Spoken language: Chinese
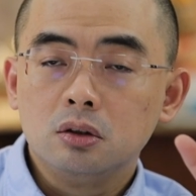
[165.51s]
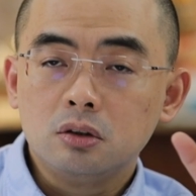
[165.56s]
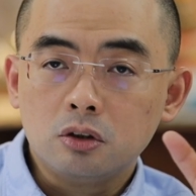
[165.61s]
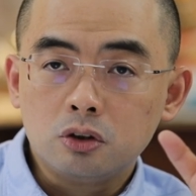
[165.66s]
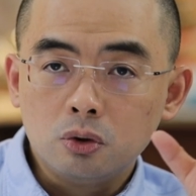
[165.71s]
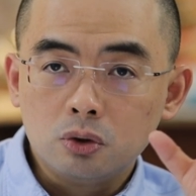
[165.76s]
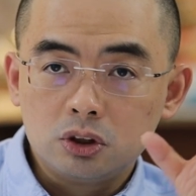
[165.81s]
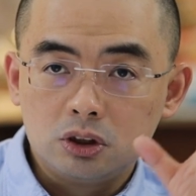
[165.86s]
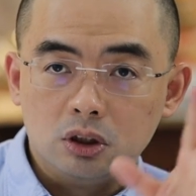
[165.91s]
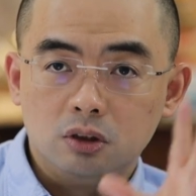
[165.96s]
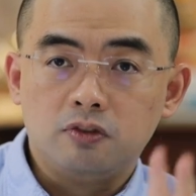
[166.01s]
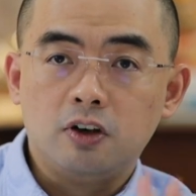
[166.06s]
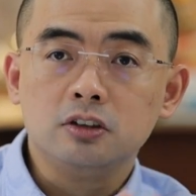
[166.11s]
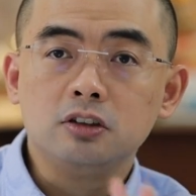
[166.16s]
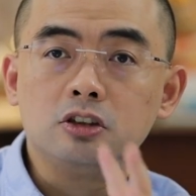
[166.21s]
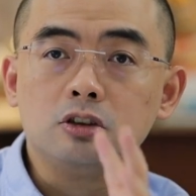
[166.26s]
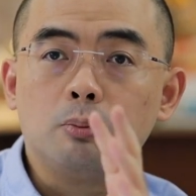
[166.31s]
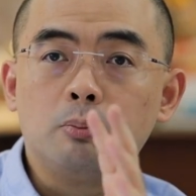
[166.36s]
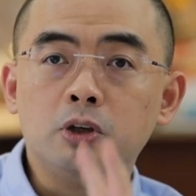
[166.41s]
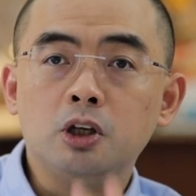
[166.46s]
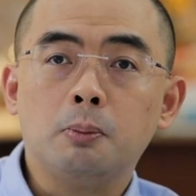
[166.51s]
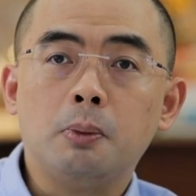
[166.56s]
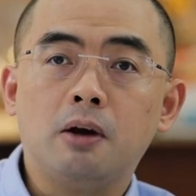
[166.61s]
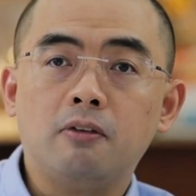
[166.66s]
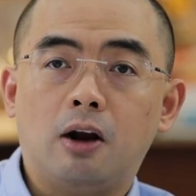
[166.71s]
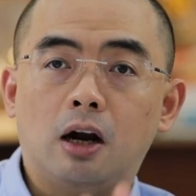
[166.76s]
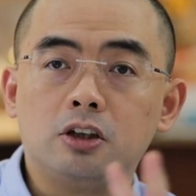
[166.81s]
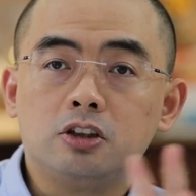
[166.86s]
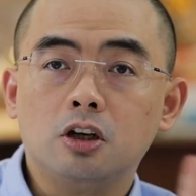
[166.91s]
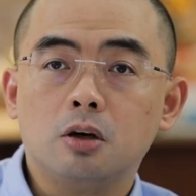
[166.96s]
那就警方呢就没有
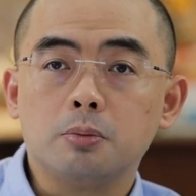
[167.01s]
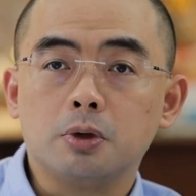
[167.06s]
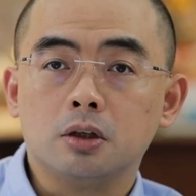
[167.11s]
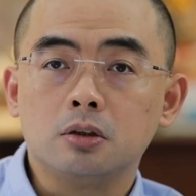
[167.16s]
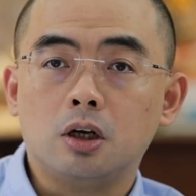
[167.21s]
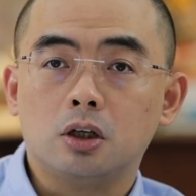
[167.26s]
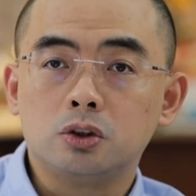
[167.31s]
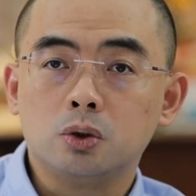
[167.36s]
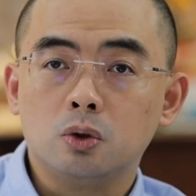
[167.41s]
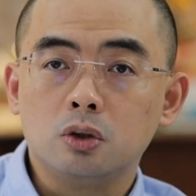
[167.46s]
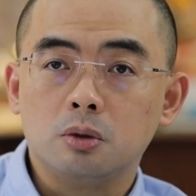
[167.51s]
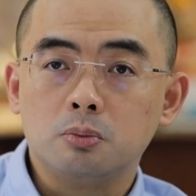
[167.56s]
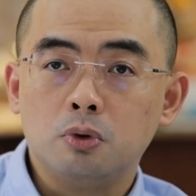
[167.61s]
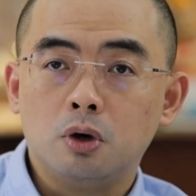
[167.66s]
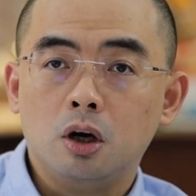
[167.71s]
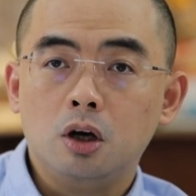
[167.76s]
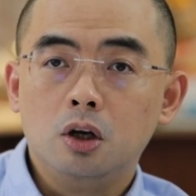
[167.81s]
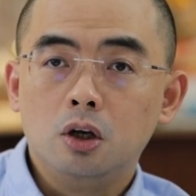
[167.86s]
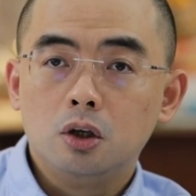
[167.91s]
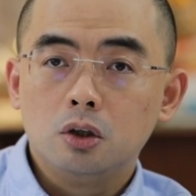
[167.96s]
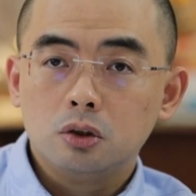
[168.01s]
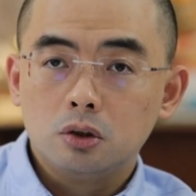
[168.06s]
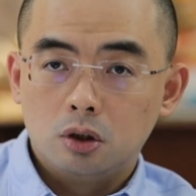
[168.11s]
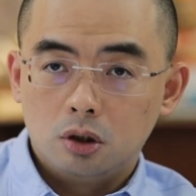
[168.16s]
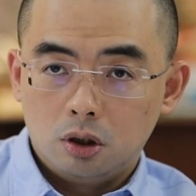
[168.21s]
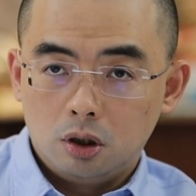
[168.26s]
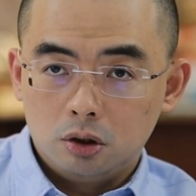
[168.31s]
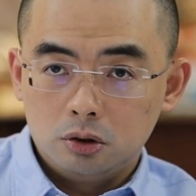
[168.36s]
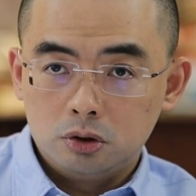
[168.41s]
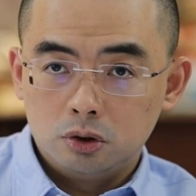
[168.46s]
办法证明呢周立波
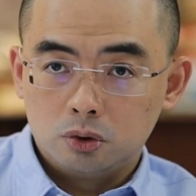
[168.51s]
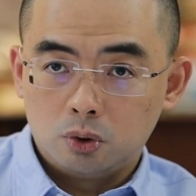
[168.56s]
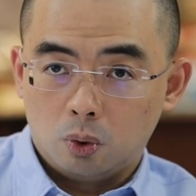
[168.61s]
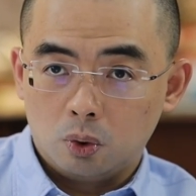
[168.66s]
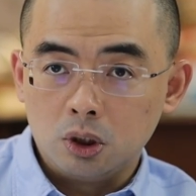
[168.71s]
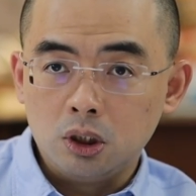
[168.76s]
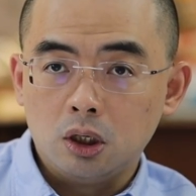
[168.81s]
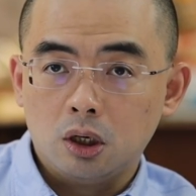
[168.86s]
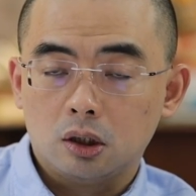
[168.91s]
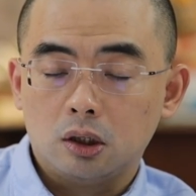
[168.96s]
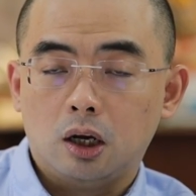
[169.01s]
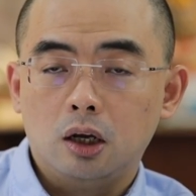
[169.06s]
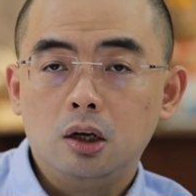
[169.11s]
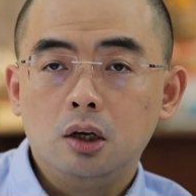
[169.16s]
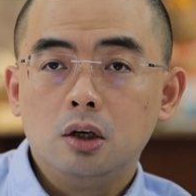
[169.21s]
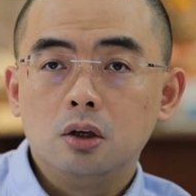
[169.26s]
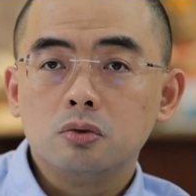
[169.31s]
呃是同意了的，